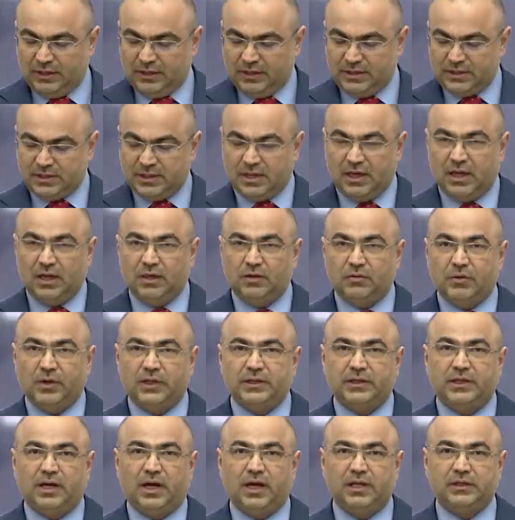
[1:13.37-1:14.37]
الإسكان
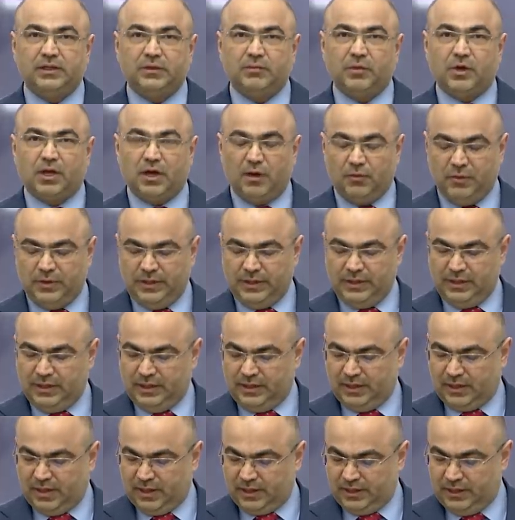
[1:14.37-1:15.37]
واتحاد المقاولين
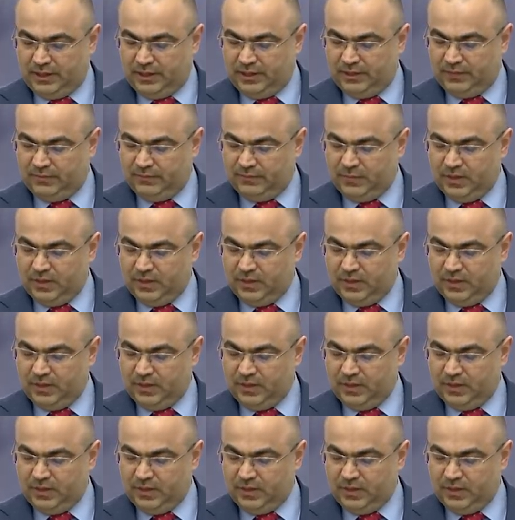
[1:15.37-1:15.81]
العراقيين